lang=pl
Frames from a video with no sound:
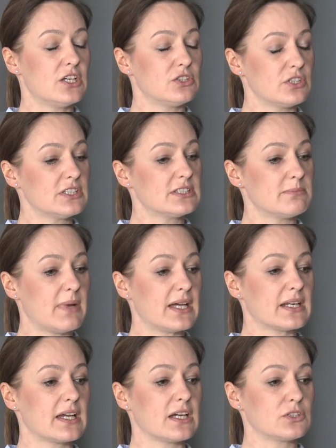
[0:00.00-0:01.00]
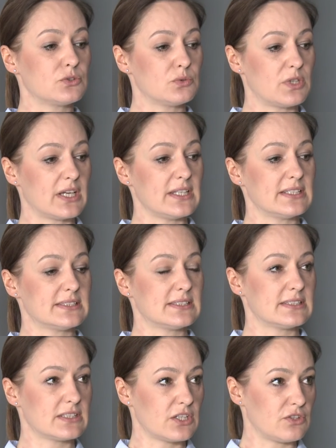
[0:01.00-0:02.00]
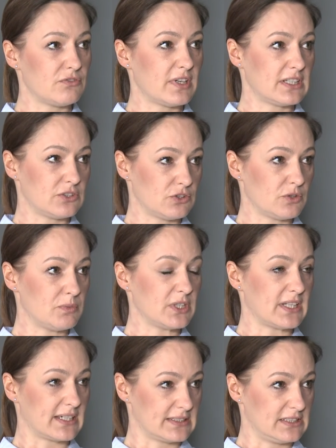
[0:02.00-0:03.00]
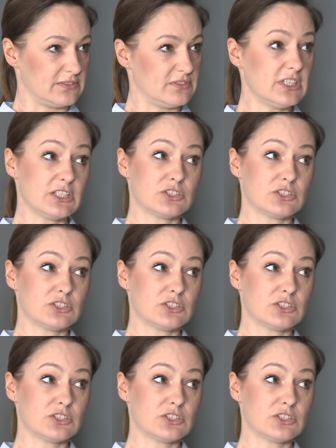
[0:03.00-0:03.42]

To jest marka, która jest skierowana do kobiet aktywnych.